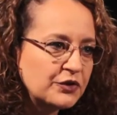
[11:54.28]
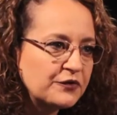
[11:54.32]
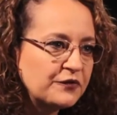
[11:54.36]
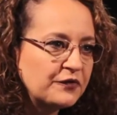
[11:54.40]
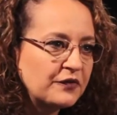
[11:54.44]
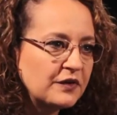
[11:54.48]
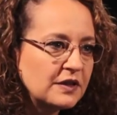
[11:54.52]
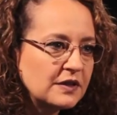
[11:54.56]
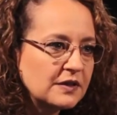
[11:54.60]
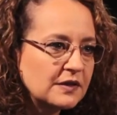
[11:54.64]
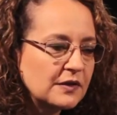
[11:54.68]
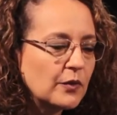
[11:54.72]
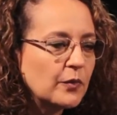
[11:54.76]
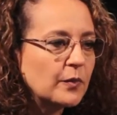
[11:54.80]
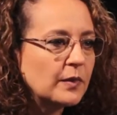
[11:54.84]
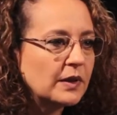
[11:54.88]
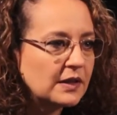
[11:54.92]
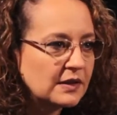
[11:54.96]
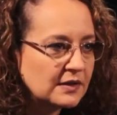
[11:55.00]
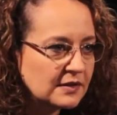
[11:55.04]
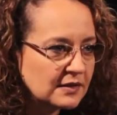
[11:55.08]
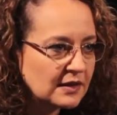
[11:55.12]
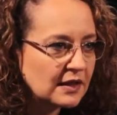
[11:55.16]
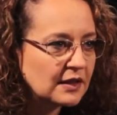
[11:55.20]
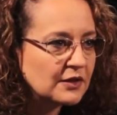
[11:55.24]
difícil,
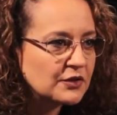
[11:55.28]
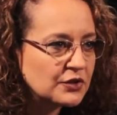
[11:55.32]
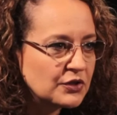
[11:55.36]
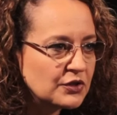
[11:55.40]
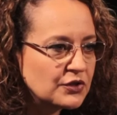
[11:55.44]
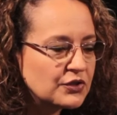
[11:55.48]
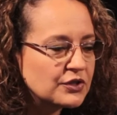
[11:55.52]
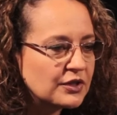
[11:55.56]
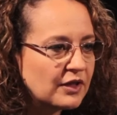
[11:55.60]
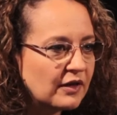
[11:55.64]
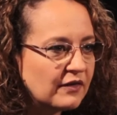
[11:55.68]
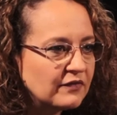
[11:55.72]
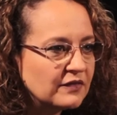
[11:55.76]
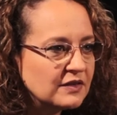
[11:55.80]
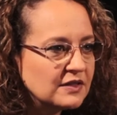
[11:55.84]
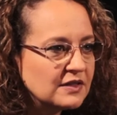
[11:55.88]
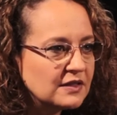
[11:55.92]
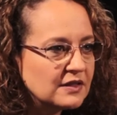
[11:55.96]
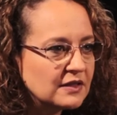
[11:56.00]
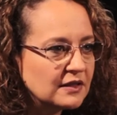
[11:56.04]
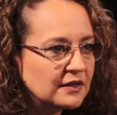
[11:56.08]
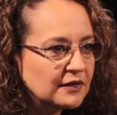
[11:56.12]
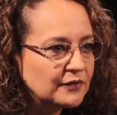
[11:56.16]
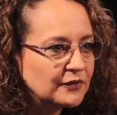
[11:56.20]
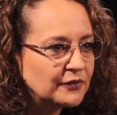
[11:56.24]
mas que a gente está
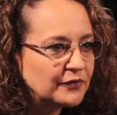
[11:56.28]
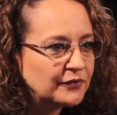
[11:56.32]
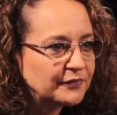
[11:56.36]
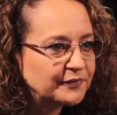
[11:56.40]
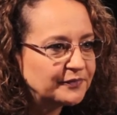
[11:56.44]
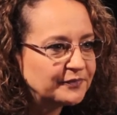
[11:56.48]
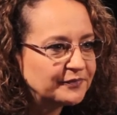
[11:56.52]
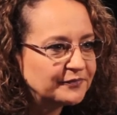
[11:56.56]
avançando.